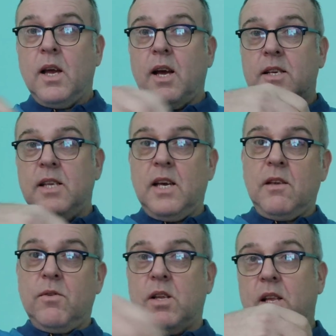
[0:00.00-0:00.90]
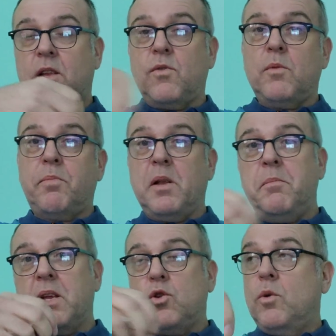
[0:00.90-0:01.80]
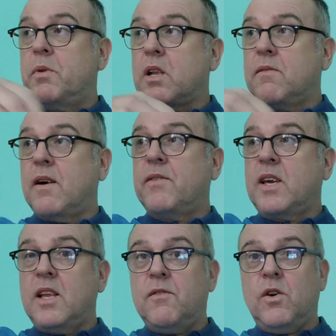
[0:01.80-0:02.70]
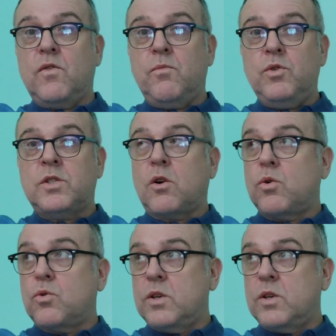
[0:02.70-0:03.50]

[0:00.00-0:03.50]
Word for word: как знаете, вот этот вот предмет номер два выкидывают в мусорку,